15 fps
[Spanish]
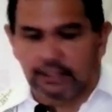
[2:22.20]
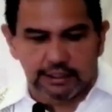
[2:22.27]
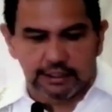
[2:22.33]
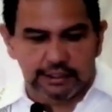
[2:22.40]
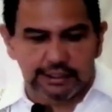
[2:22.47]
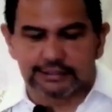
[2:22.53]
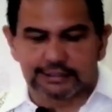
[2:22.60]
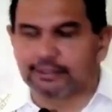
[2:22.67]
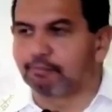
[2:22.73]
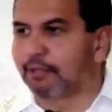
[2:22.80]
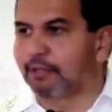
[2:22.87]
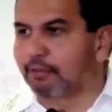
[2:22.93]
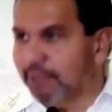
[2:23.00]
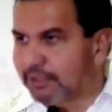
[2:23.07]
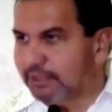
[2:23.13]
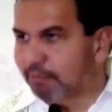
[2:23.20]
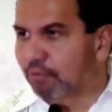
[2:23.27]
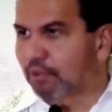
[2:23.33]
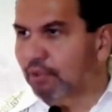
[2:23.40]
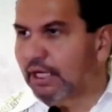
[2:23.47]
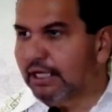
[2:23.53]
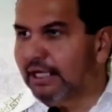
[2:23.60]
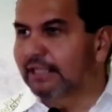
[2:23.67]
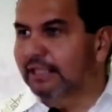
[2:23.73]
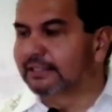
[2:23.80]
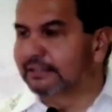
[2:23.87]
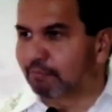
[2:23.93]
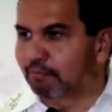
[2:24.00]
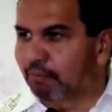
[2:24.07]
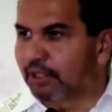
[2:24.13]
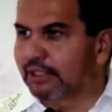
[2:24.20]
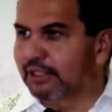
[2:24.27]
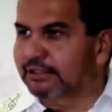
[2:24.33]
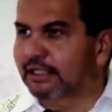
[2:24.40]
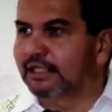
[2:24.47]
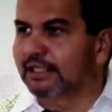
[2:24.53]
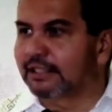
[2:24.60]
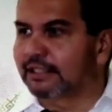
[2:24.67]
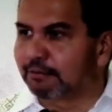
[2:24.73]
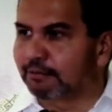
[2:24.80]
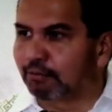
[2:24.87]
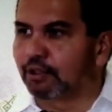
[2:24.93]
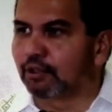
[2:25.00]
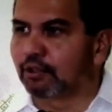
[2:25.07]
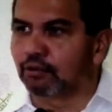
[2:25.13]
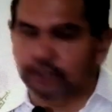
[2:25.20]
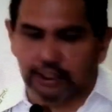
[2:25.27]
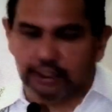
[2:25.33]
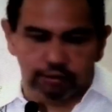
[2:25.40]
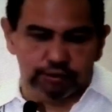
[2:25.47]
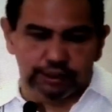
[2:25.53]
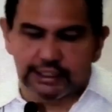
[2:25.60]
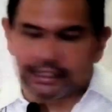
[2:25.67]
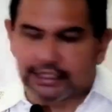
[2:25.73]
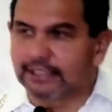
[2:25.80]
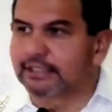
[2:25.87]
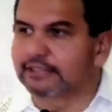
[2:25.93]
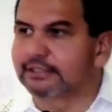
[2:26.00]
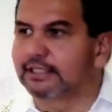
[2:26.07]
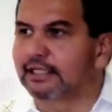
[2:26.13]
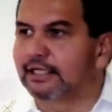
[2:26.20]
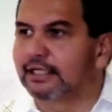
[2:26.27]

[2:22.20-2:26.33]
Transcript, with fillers: que se permite por la ley, que se puede hacer en este tipo de contratos tan grandes.